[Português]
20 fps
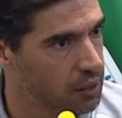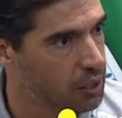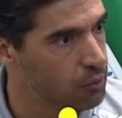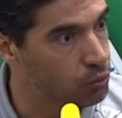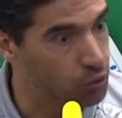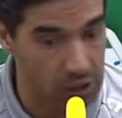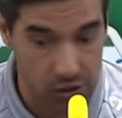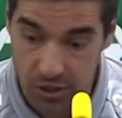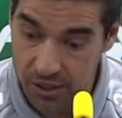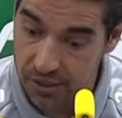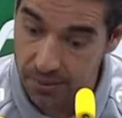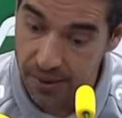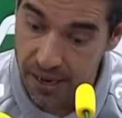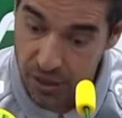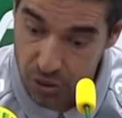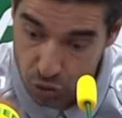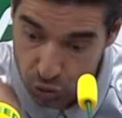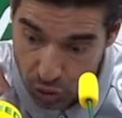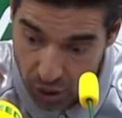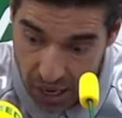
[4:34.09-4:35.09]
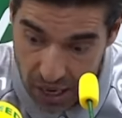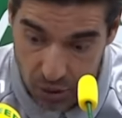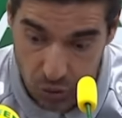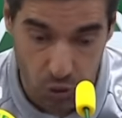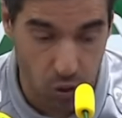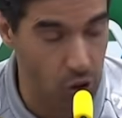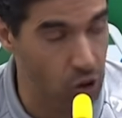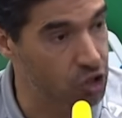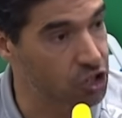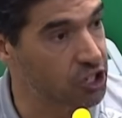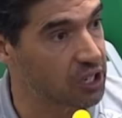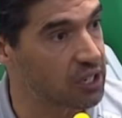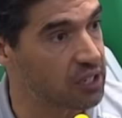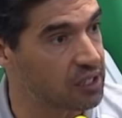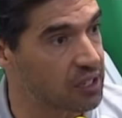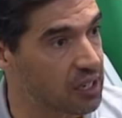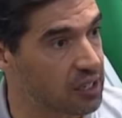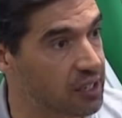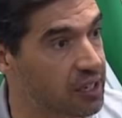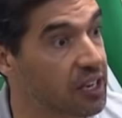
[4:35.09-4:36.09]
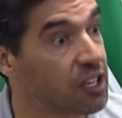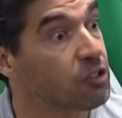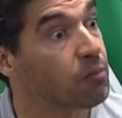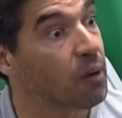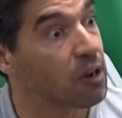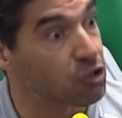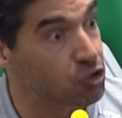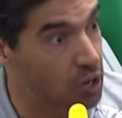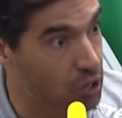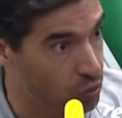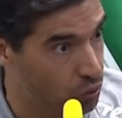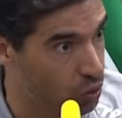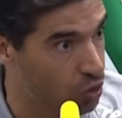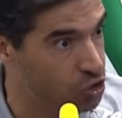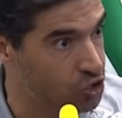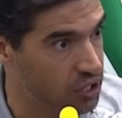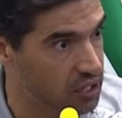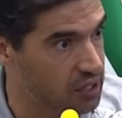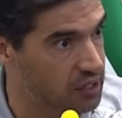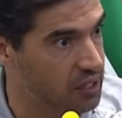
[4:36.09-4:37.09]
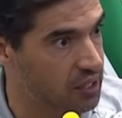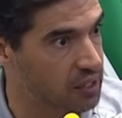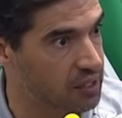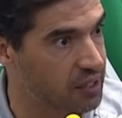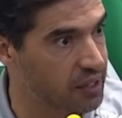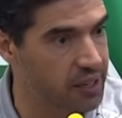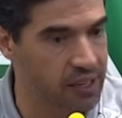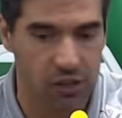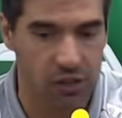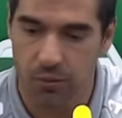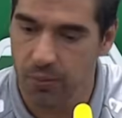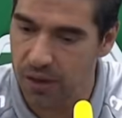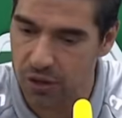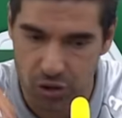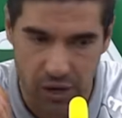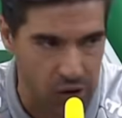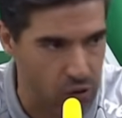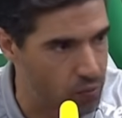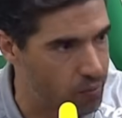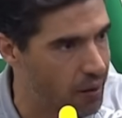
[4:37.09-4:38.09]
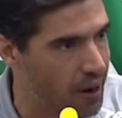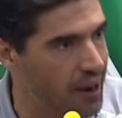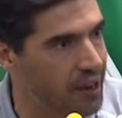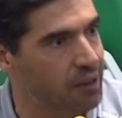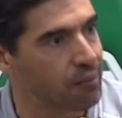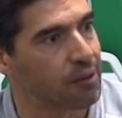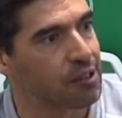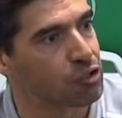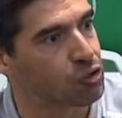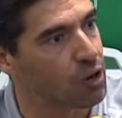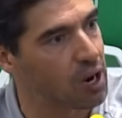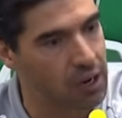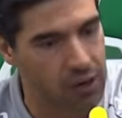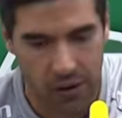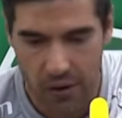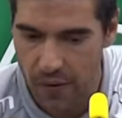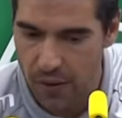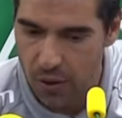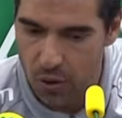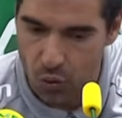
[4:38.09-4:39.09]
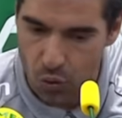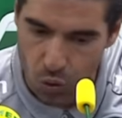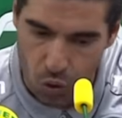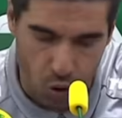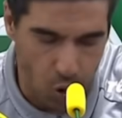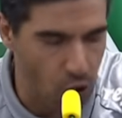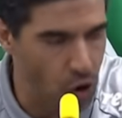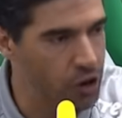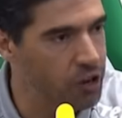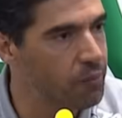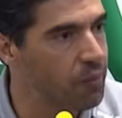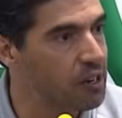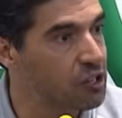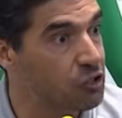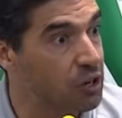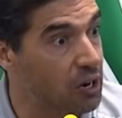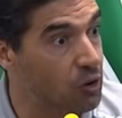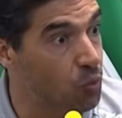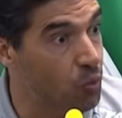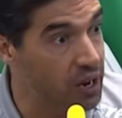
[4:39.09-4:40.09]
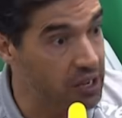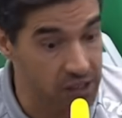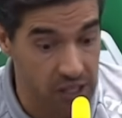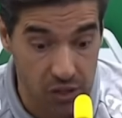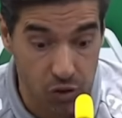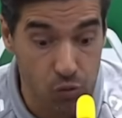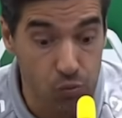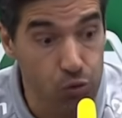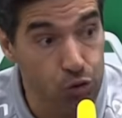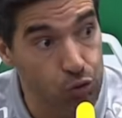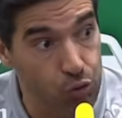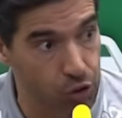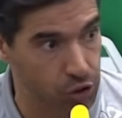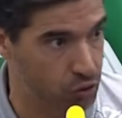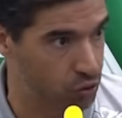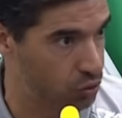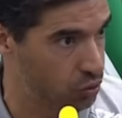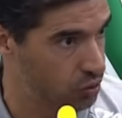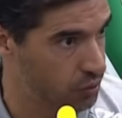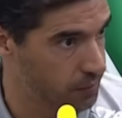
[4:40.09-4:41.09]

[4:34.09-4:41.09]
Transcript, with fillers: Portanto, se tiver que jogar o Rocha lateral direito, vai jogar o Rocha lateral direito, vai jogar o Mike, vai jogar o Rony, vai jogar o Hendrick, como todos.